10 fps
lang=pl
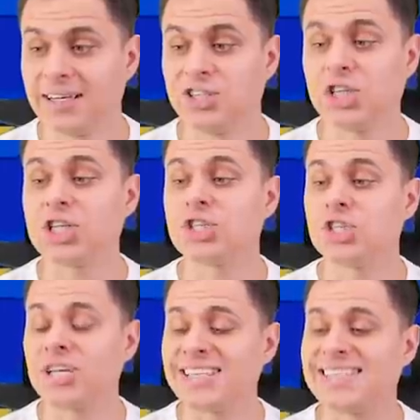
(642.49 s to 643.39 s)

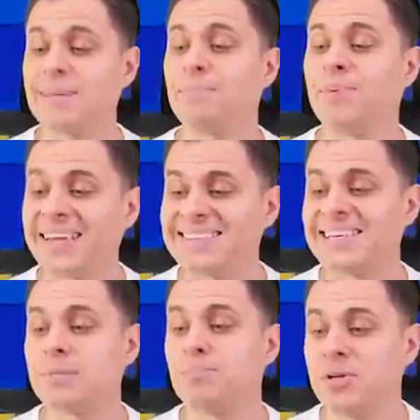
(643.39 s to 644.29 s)

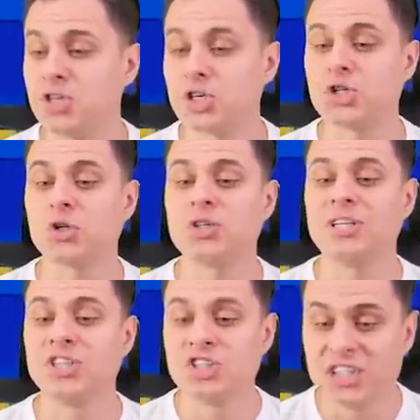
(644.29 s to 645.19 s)

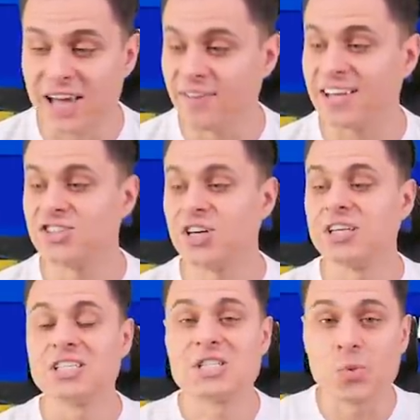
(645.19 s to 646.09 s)
10559
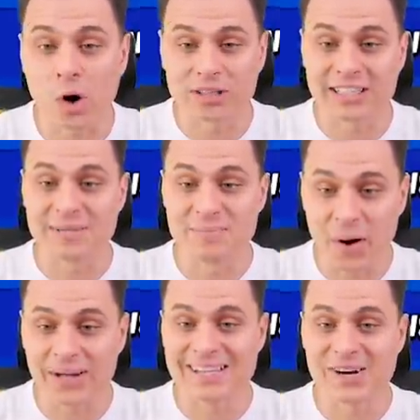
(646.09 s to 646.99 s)
zł.
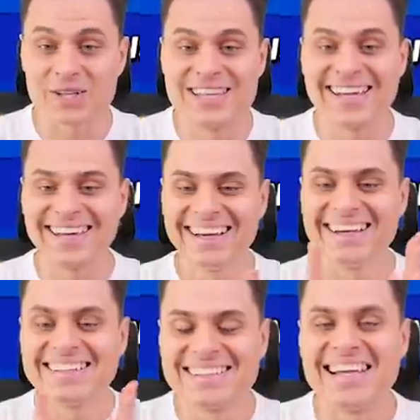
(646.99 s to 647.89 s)
Moi drodzy,
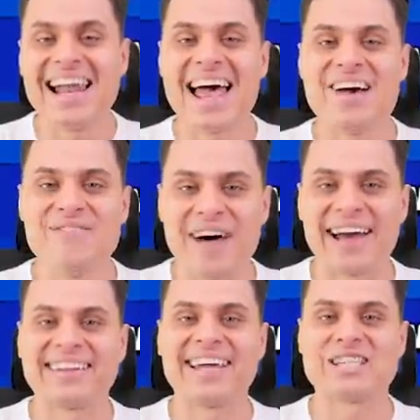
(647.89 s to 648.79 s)
tyle
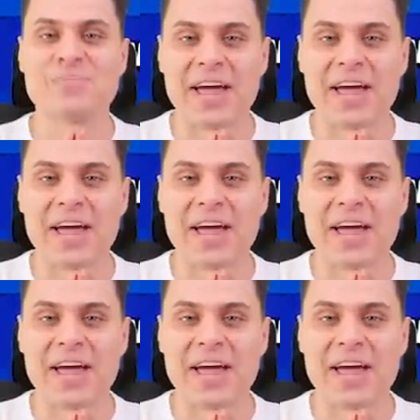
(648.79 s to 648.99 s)
warte jest moje